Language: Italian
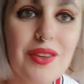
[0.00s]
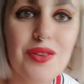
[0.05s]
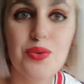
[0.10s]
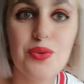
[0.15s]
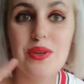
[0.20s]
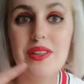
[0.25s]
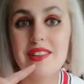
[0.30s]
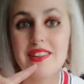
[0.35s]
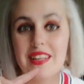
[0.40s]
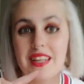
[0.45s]

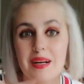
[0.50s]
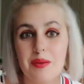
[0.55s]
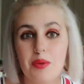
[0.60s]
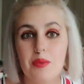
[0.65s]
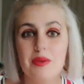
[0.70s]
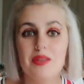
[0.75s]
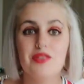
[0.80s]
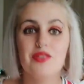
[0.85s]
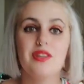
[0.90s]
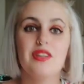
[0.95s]
Su Instagram ho
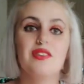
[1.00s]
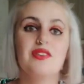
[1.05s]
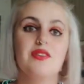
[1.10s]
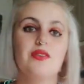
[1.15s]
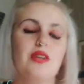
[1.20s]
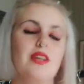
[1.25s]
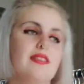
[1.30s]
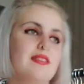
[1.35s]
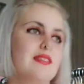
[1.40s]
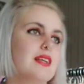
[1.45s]
messo la
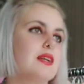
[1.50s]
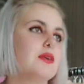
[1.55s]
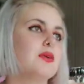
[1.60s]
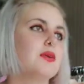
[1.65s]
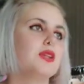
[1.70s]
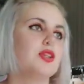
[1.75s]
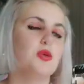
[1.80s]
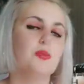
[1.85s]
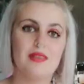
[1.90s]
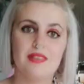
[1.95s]
storia
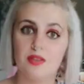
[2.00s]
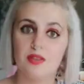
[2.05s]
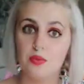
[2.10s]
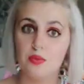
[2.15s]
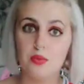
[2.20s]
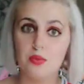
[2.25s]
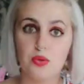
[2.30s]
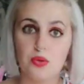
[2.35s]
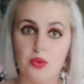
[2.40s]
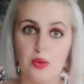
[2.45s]
stanotte, ho passato un
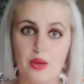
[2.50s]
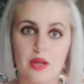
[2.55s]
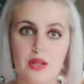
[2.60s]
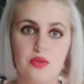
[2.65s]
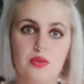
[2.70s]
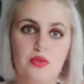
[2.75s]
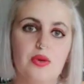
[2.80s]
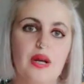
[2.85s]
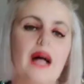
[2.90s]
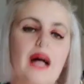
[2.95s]
brutto quarto
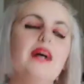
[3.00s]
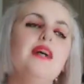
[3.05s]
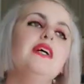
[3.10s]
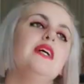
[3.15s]
d'ora.